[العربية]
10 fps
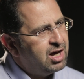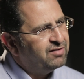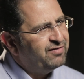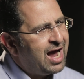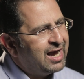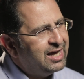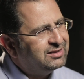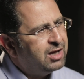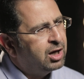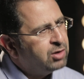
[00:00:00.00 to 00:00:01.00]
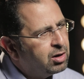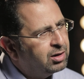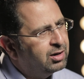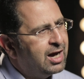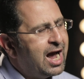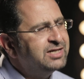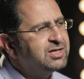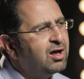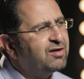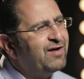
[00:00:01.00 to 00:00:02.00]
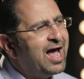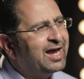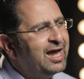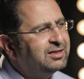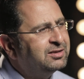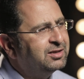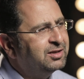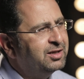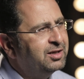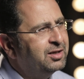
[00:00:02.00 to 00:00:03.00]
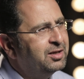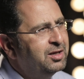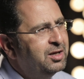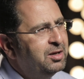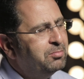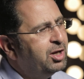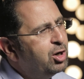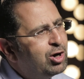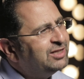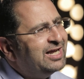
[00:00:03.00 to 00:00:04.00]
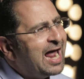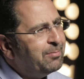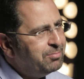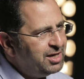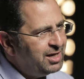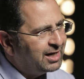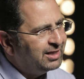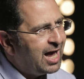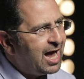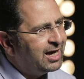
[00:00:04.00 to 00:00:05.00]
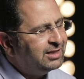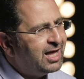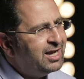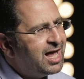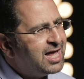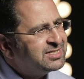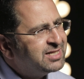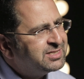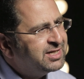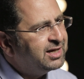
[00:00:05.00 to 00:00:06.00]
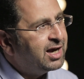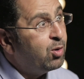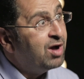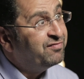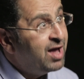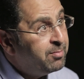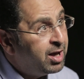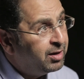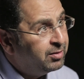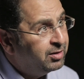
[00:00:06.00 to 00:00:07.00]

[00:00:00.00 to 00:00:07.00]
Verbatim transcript: اعرف حاجات ادق عايز اعرف حاجات آه، بلغتي العاميه كده حاجات انا استسغها وافهمها